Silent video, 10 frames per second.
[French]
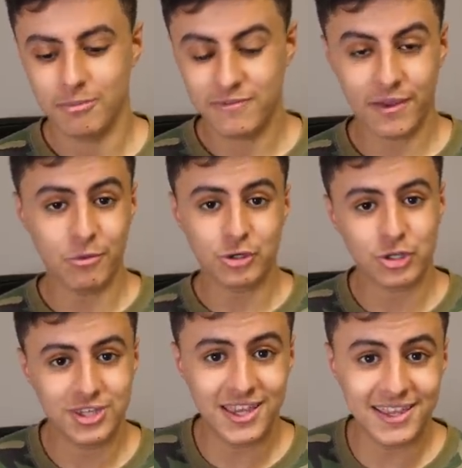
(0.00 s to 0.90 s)
Mais vraiment,
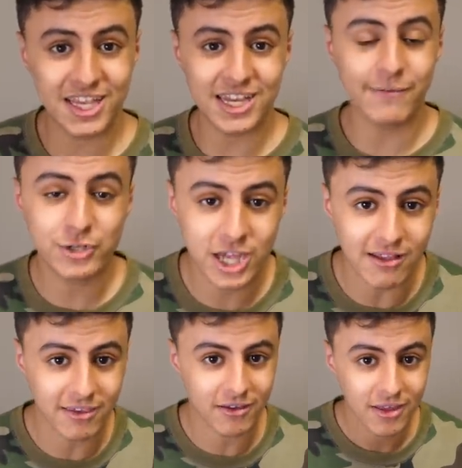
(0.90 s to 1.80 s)
genre, dès, qu'il a vu que j'ai
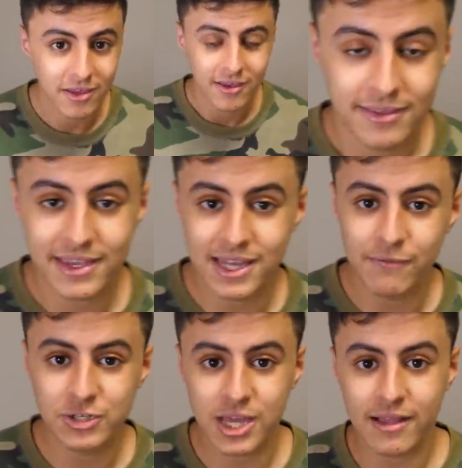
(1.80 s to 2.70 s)
raté, hein, dès qu'il a
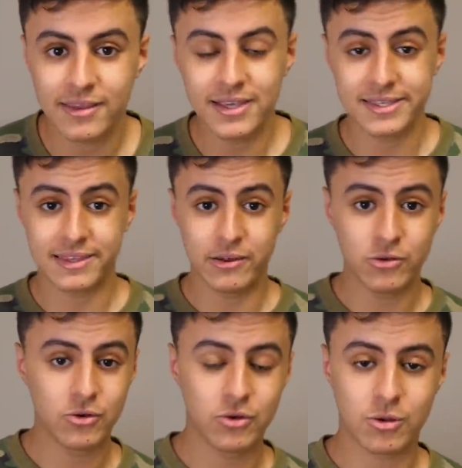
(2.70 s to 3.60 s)
vu que j'ai raté, c'était
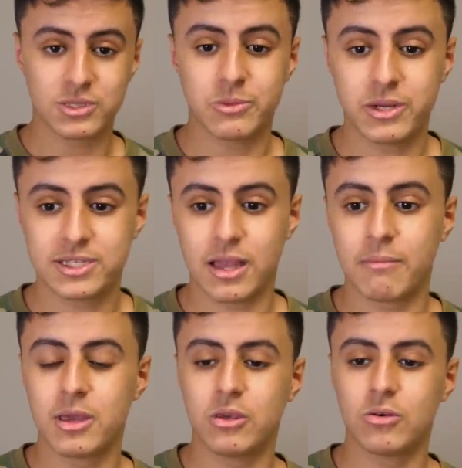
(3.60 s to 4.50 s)
le. Comment ça s'appelle C'était un
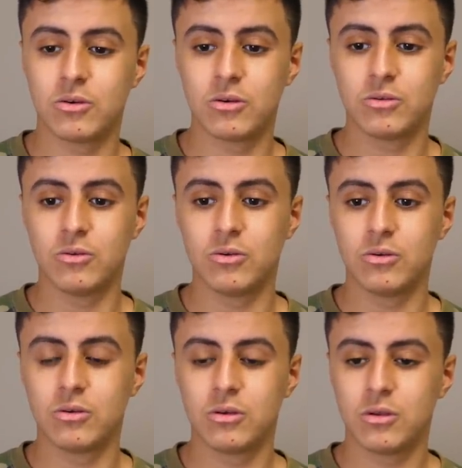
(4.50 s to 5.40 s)
mec
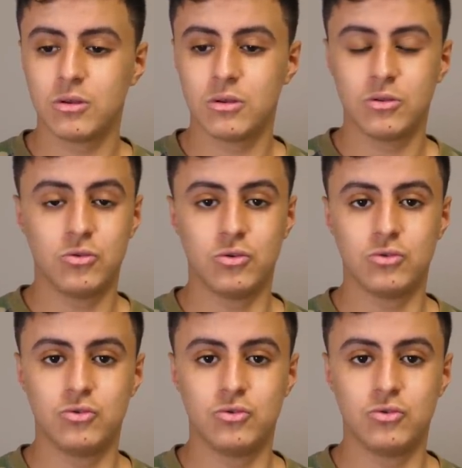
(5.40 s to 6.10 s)
euh, de.